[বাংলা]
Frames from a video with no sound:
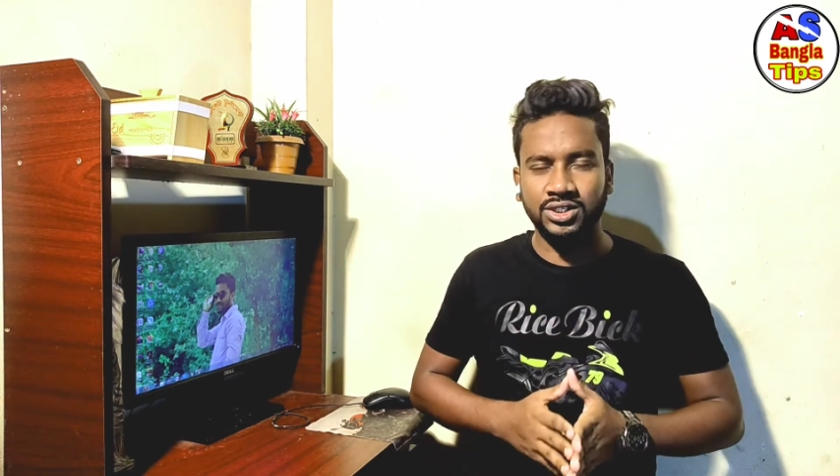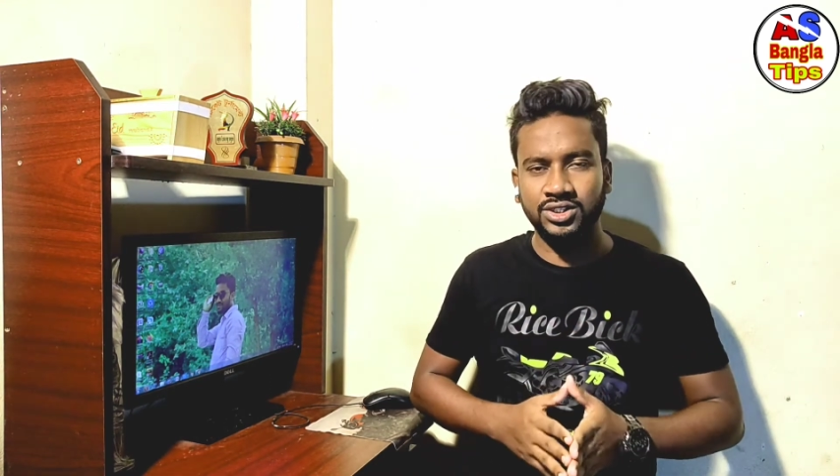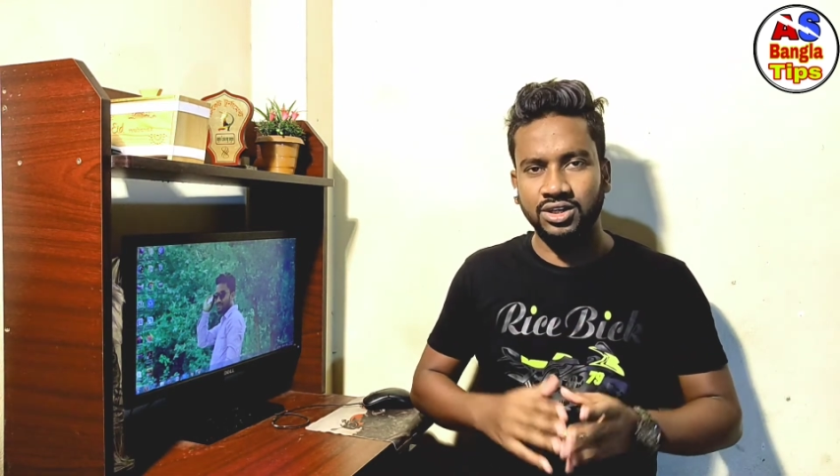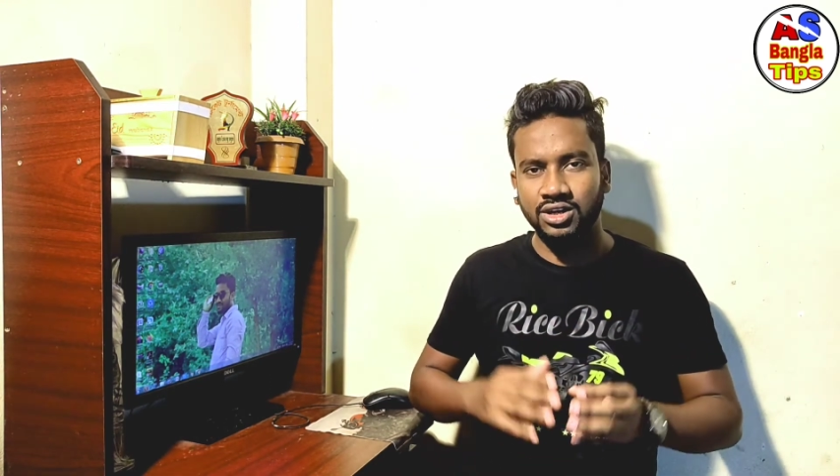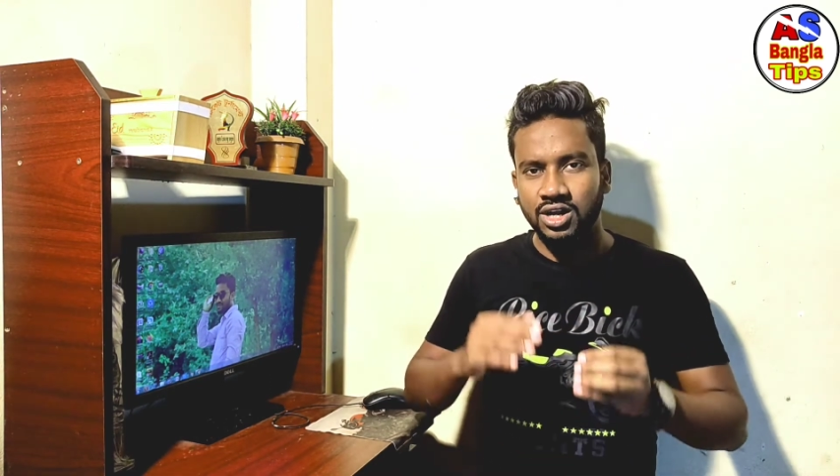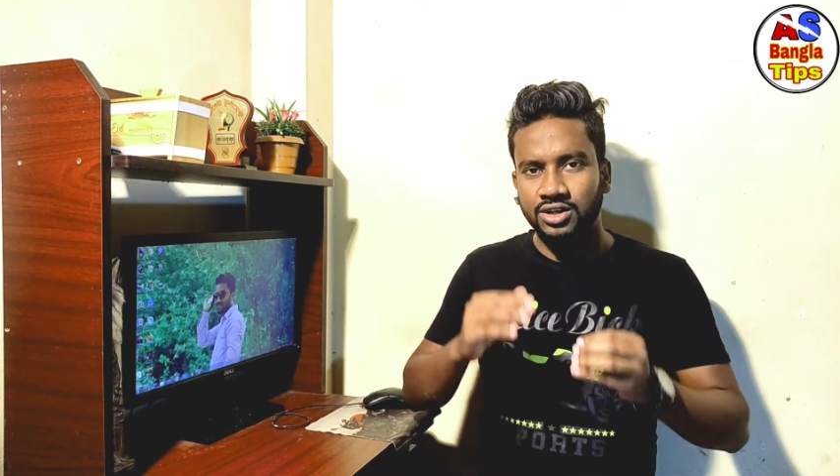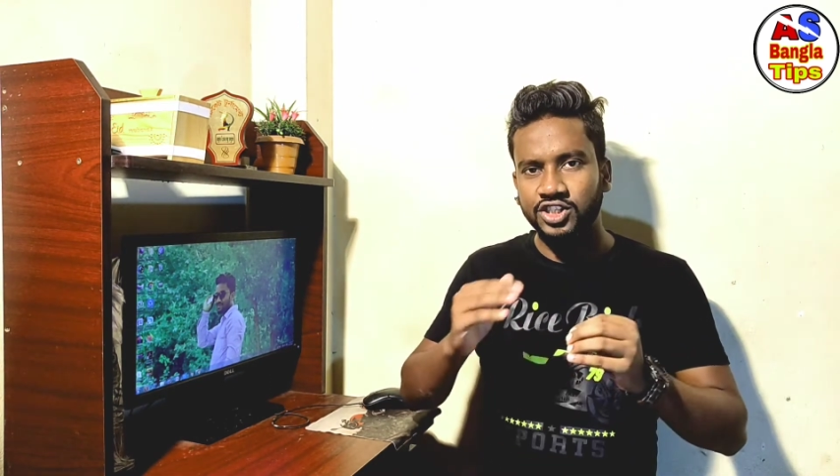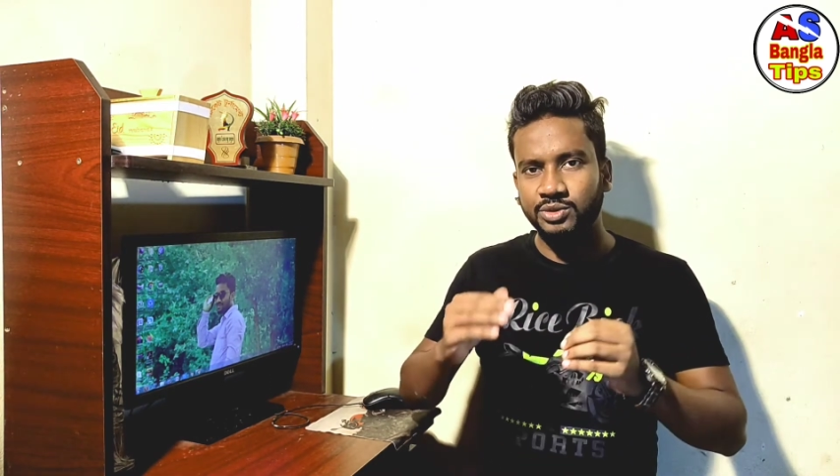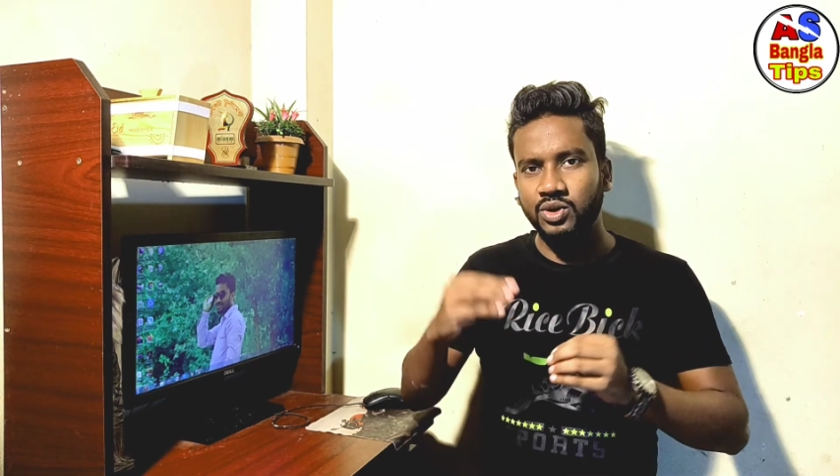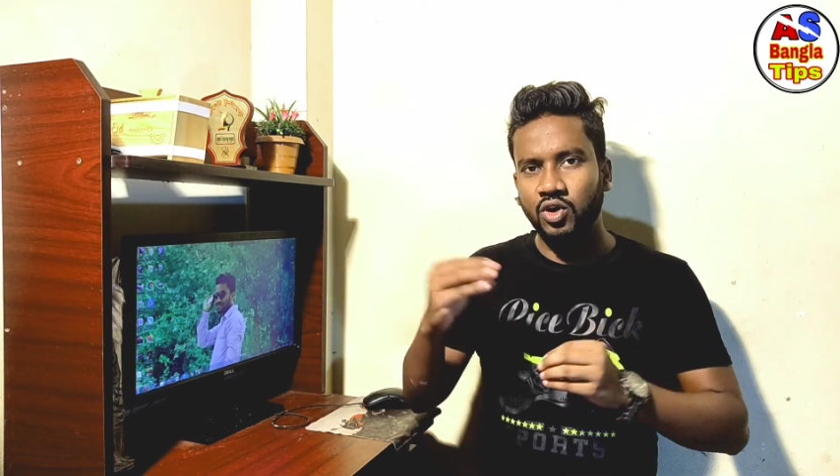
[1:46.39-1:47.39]
চাচ্ছেন
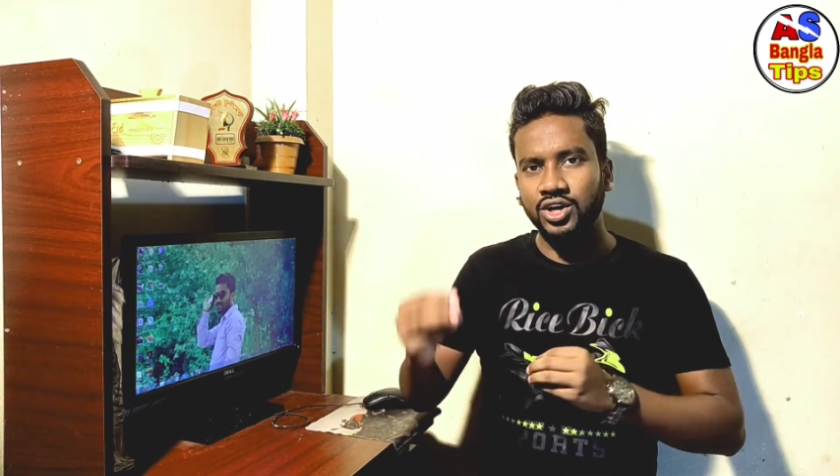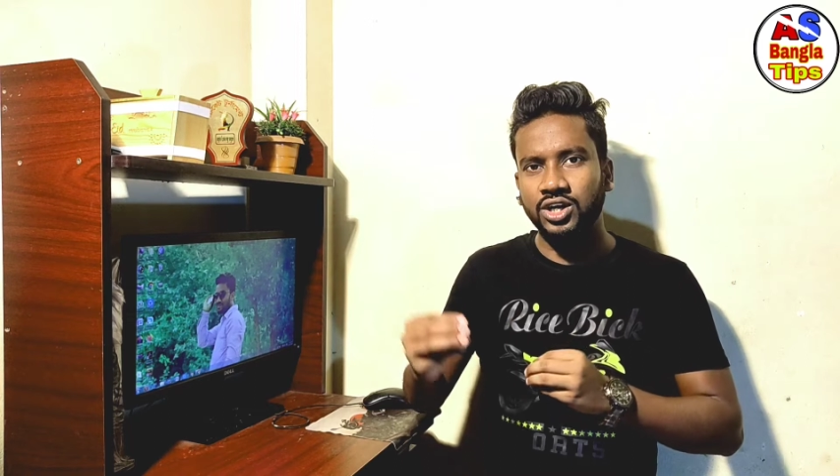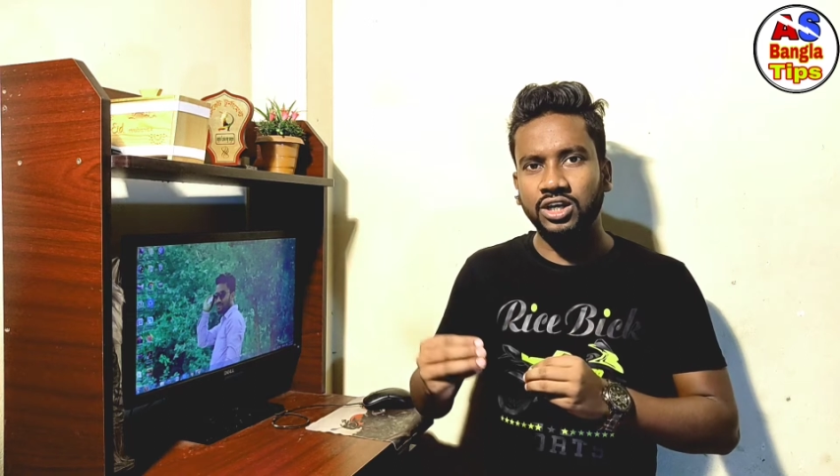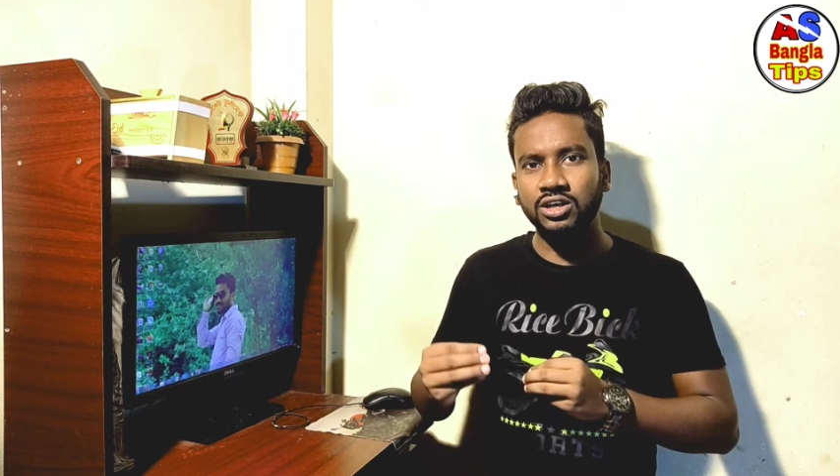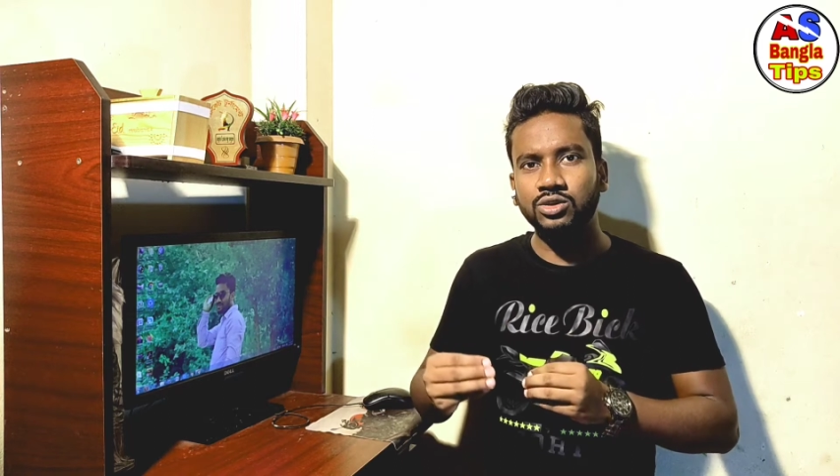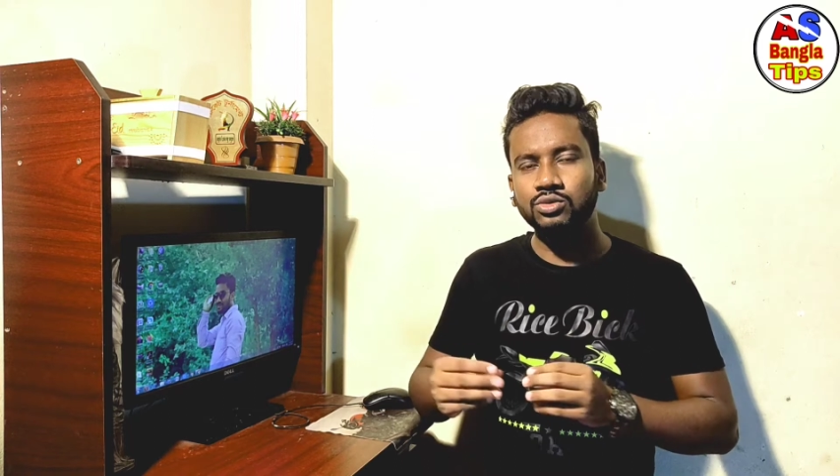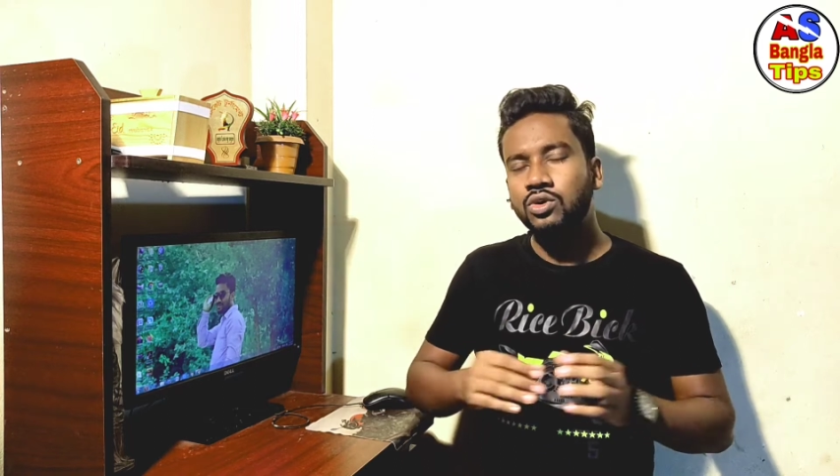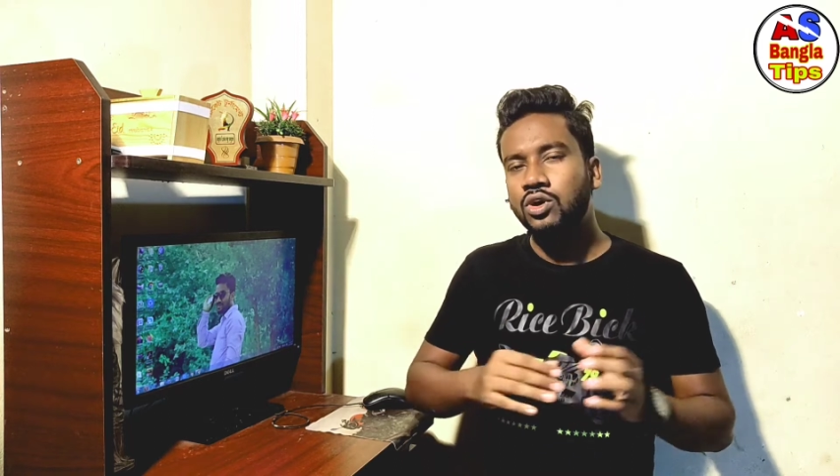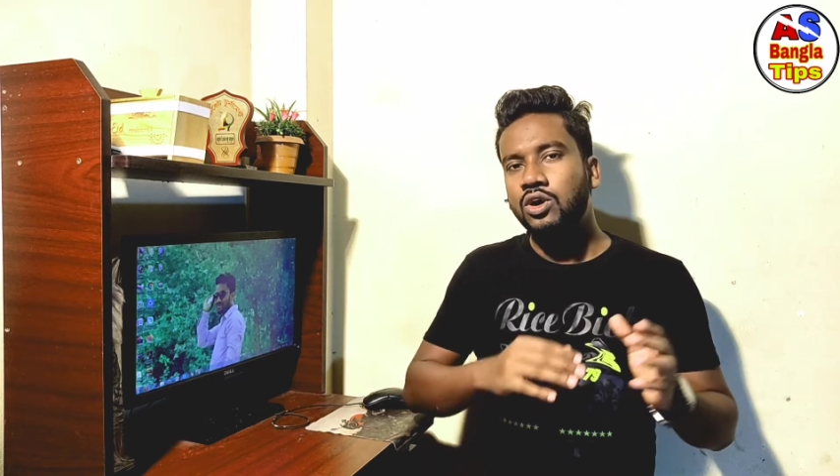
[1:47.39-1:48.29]
যেমন অনেকেই কিন্তু